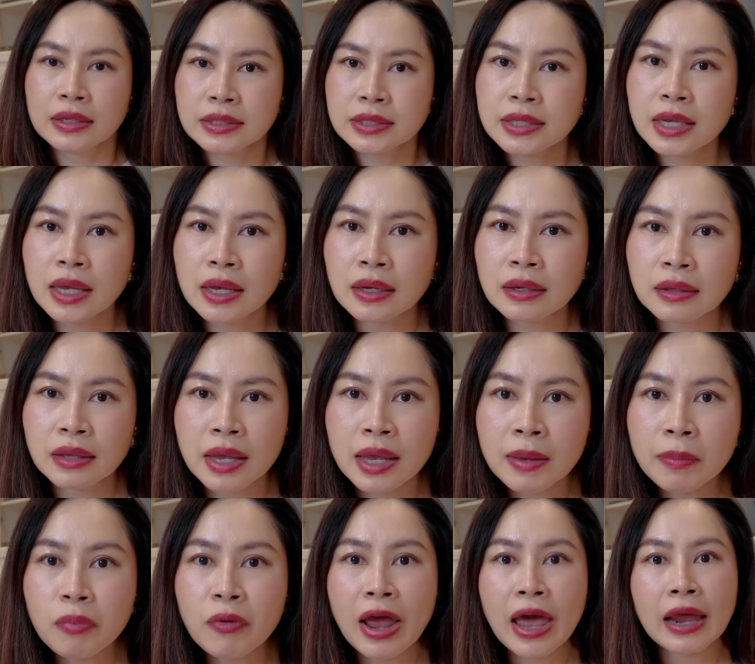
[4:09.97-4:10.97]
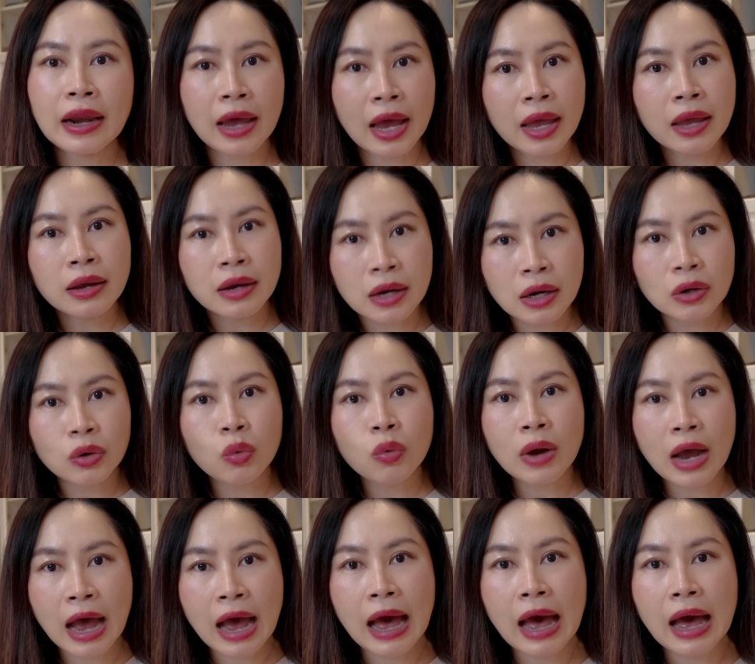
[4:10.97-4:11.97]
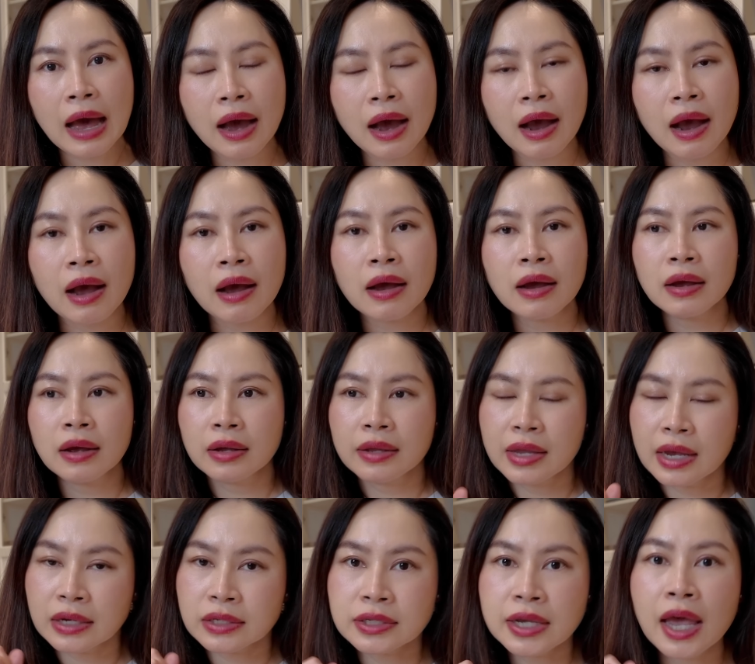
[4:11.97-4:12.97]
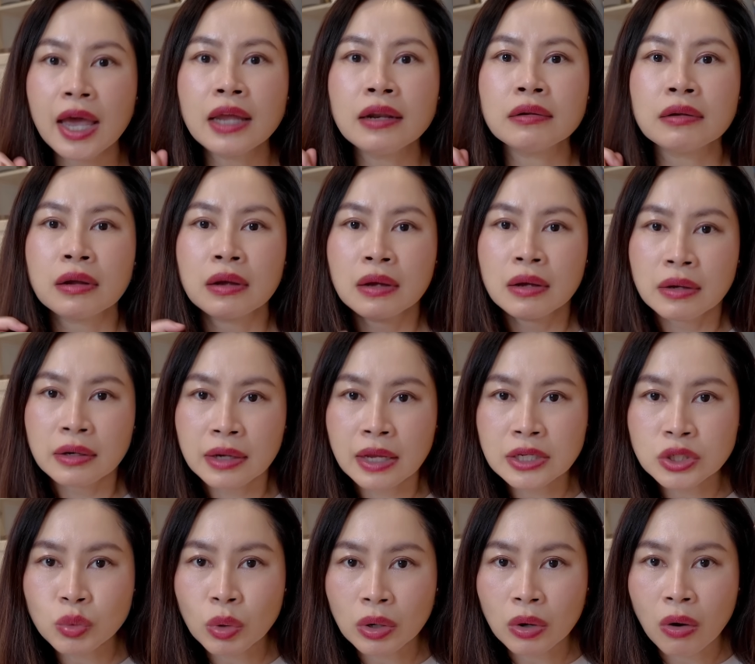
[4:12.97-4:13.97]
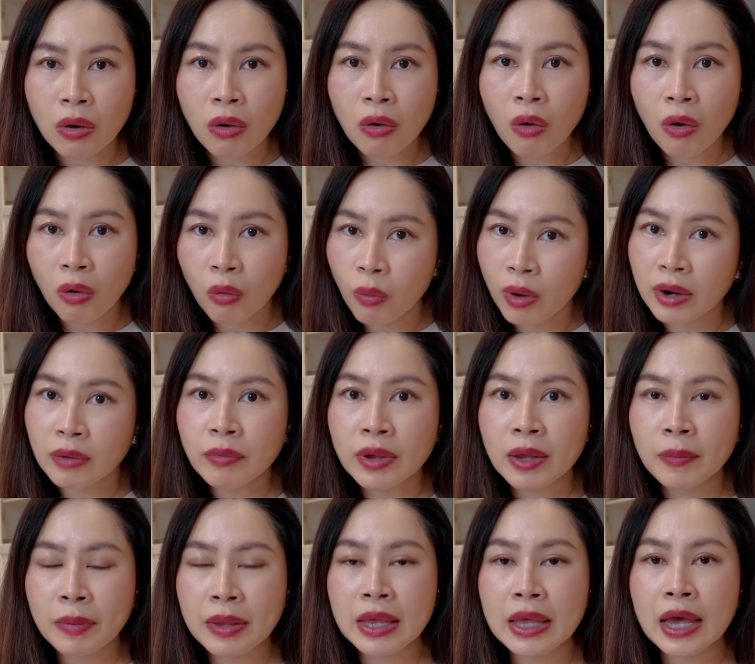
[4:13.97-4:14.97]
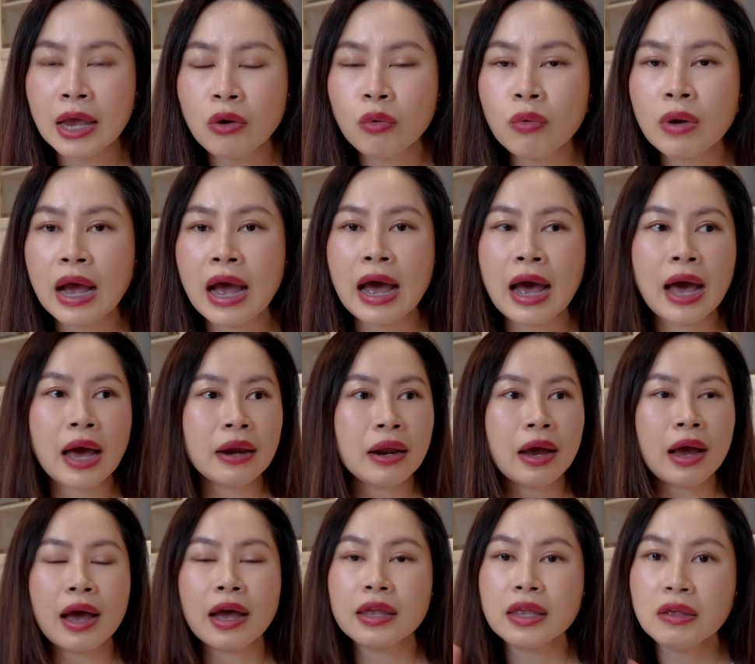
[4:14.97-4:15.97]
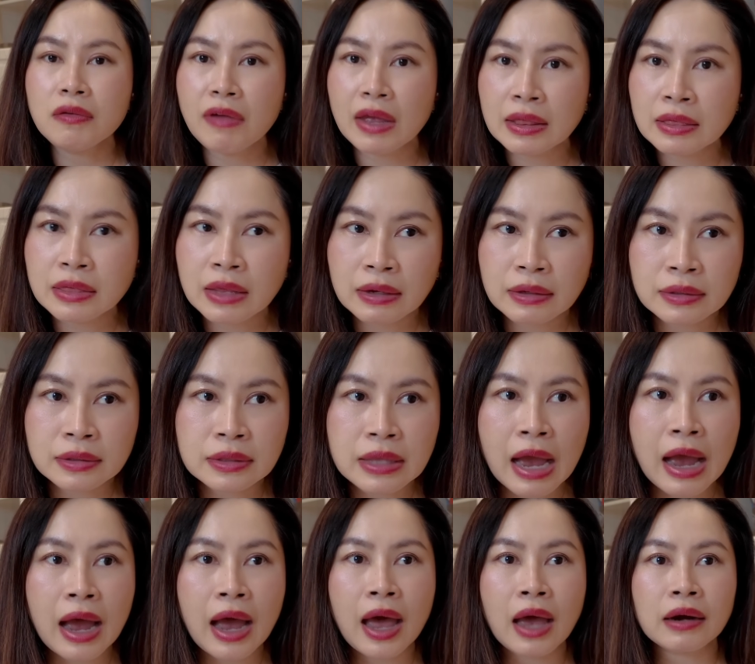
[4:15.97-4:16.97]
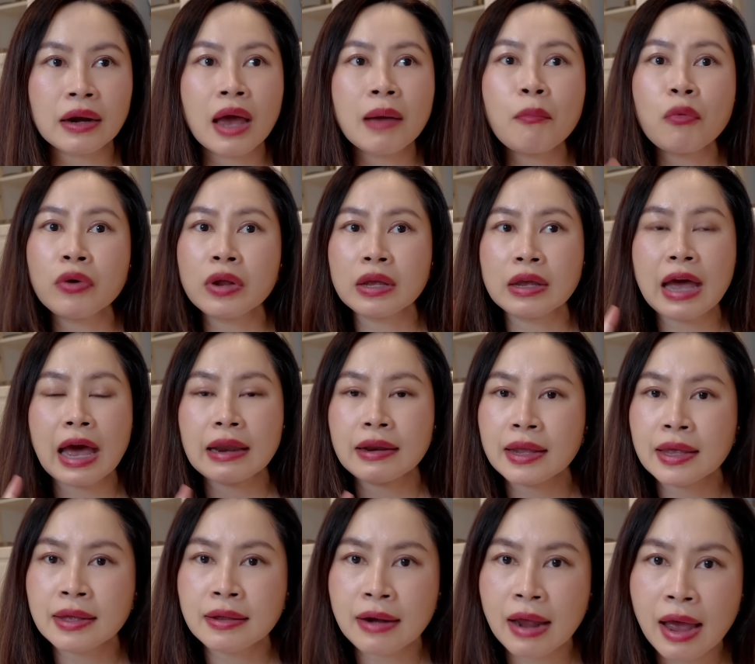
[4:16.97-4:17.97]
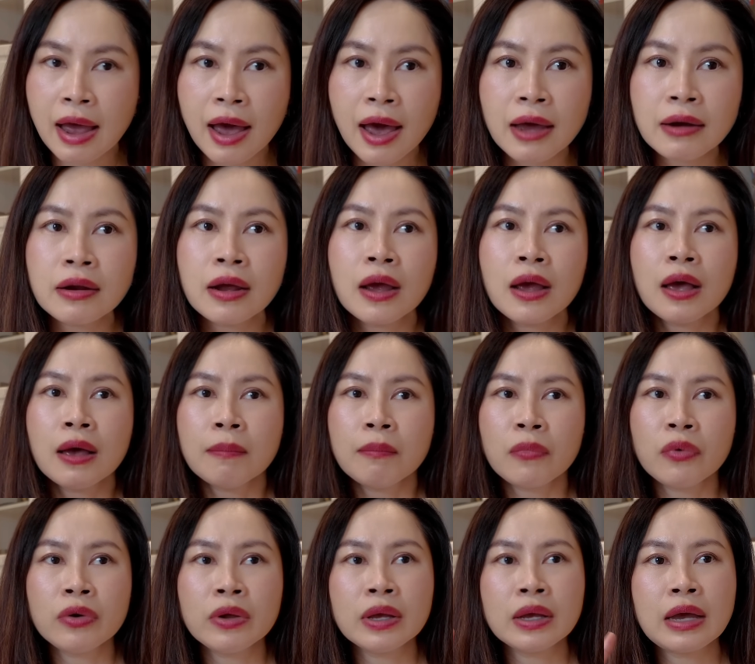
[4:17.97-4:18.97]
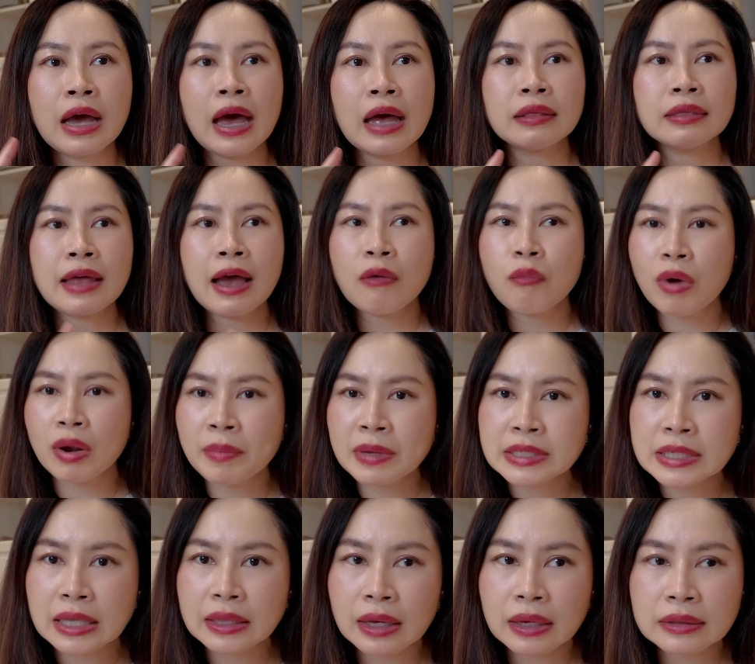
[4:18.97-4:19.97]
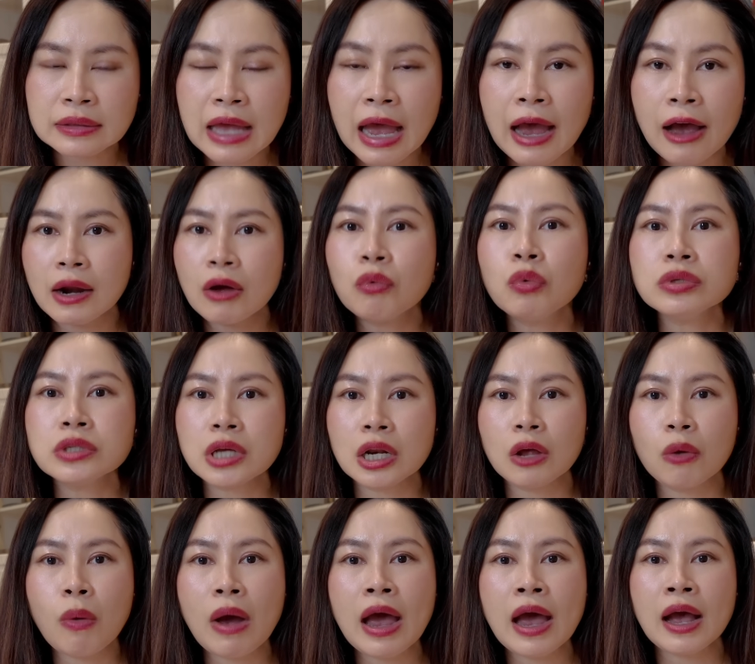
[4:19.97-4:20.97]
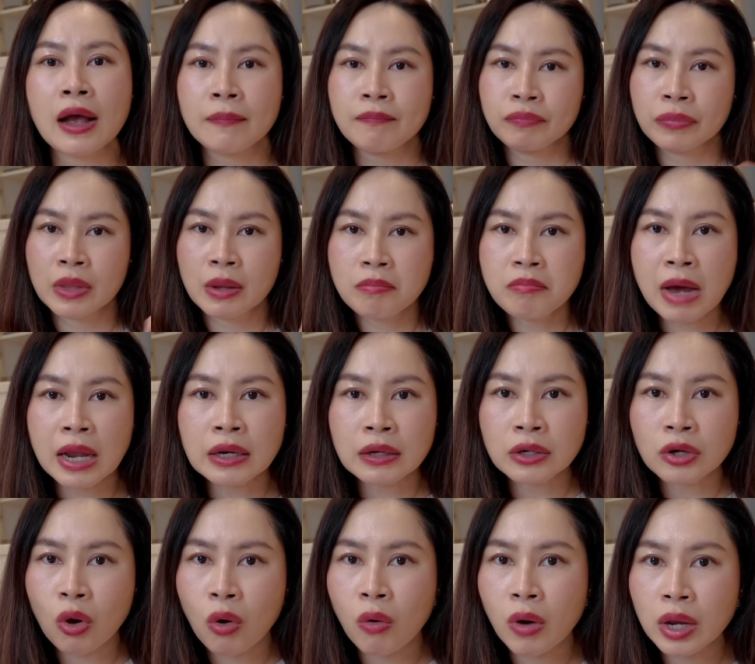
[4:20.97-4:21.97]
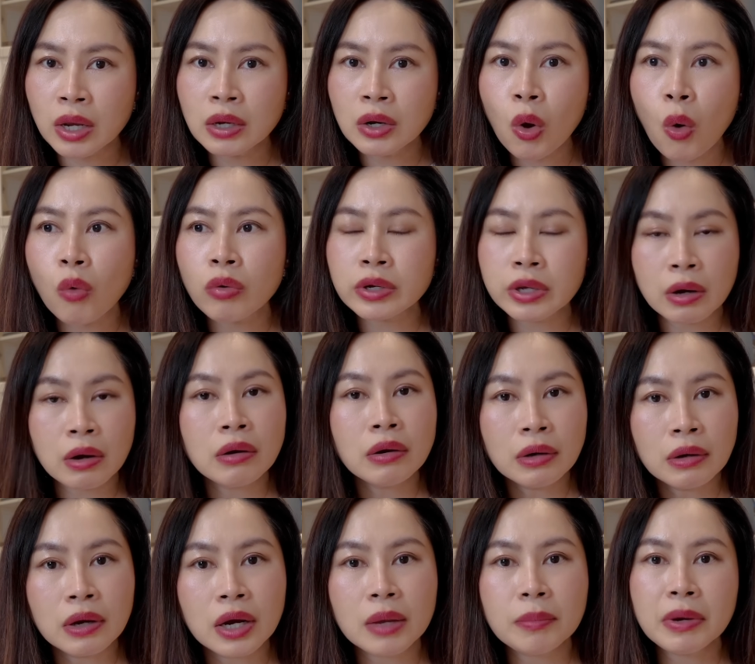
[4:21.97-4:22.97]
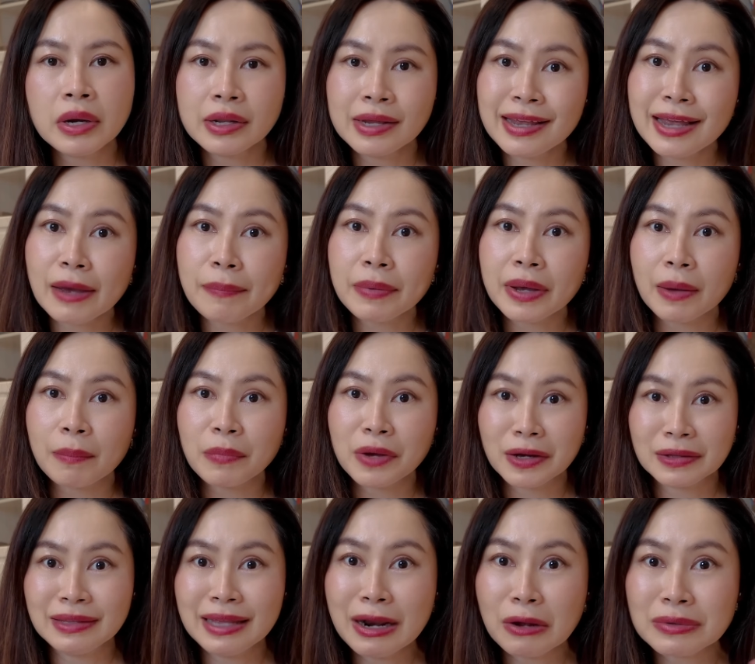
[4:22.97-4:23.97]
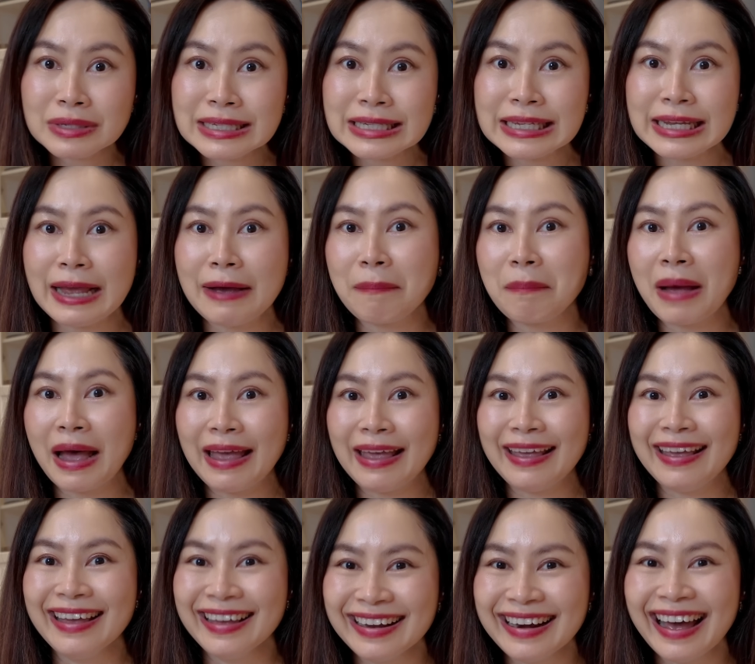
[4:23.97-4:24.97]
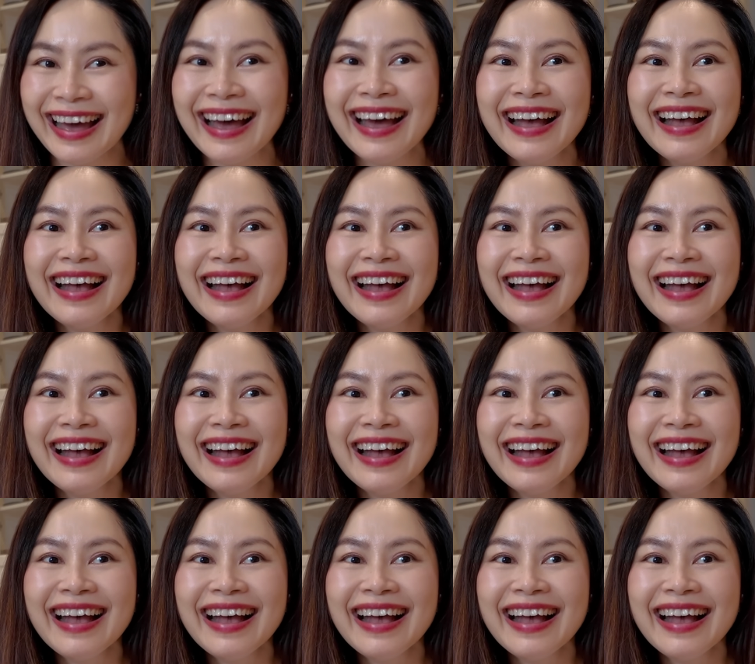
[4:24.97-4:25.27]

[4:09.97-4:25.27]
สิ่งที่แบรนด์ให้คืนลูกค้าค่ะ อย่างเช่นในส่วนของของขวัญ VIP ให้ลูกค้านะคะ อีเวนต์ต่างๆนะ บริการในร้าน บริการตามวันพิเศษต่างๆ เรารู้สึกเลยว่ามันน้อยลงเยอะเลยเมื่อเทียบกับเงินที่เราเสียไปนะ